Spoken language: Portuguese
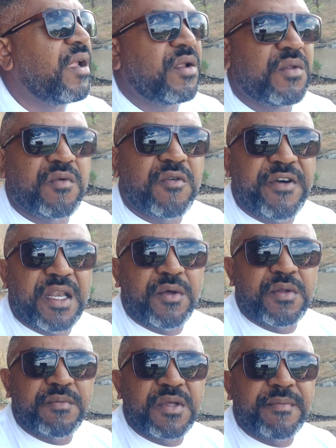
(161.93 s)
Não vou falar o
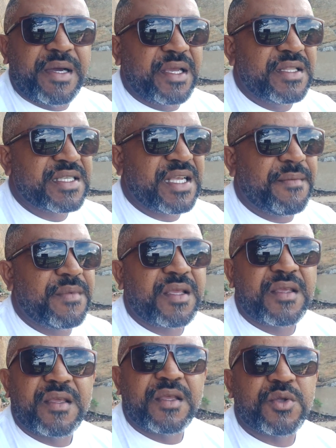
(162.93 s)
nome dele, mas ele sabe, né?
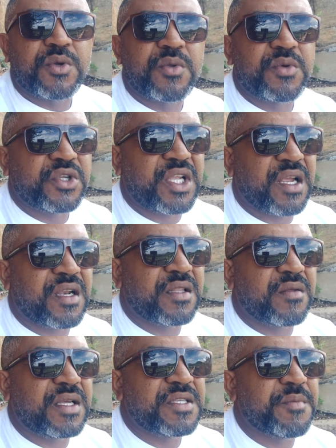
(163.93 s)
Entrou no Instagram
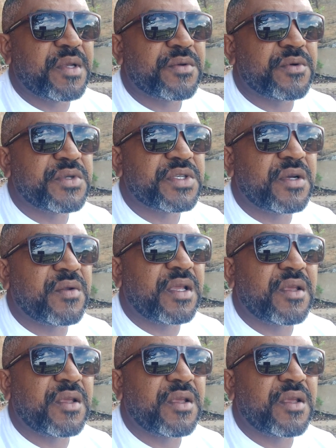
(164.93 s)
da Nascimento Construção, né?